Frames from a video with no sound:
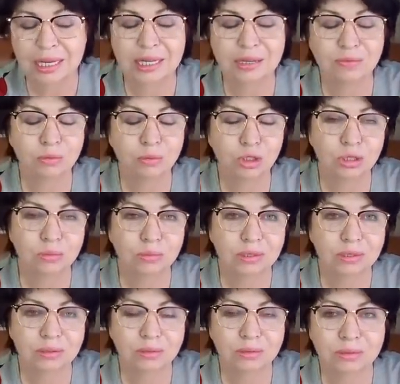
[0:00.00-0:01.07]
И, в
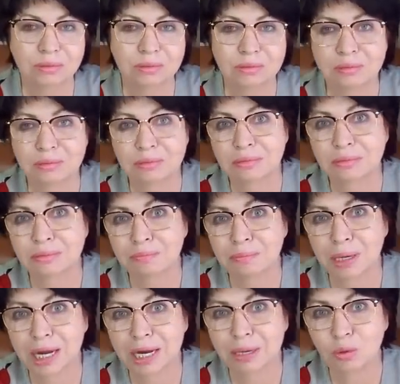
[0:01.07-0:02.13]
общем,
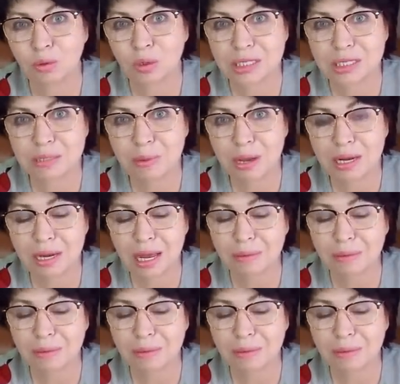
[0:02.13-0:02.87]
пока ребенок спал,